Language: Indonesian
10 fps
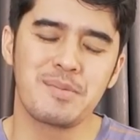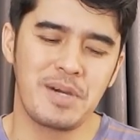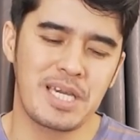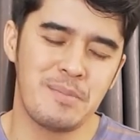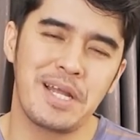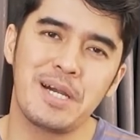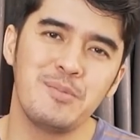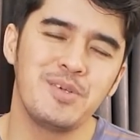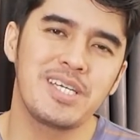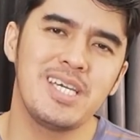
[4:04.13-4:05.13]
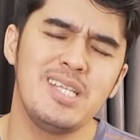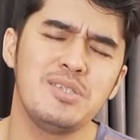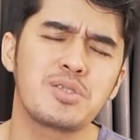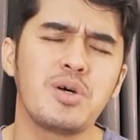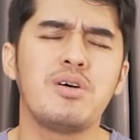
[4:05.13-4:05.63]
Bagaimana
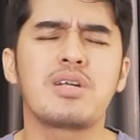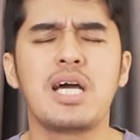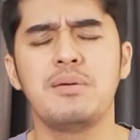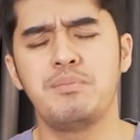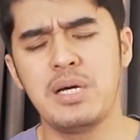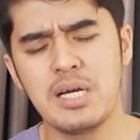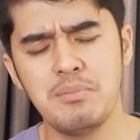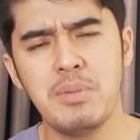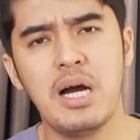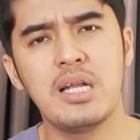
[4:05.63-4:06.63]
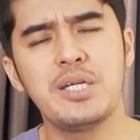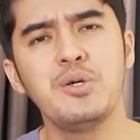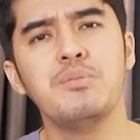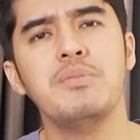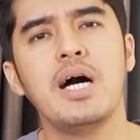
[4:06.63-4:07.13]
mungkin seorang penggembala
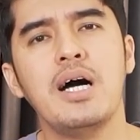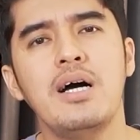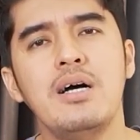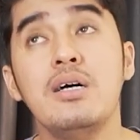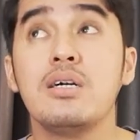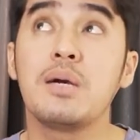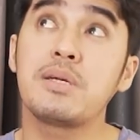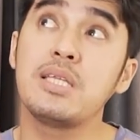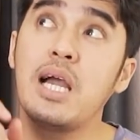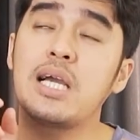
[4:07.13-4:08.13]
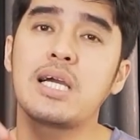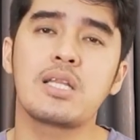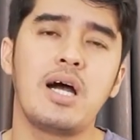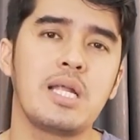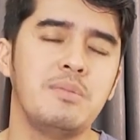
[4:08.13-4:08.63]
domba dapat
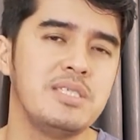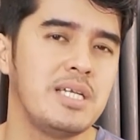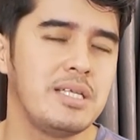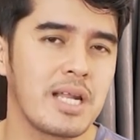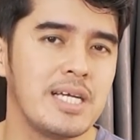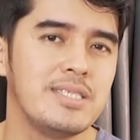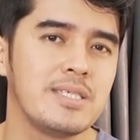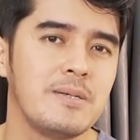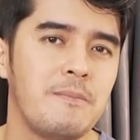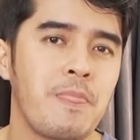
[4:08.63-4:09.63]
diangkat oleh menjadi raja?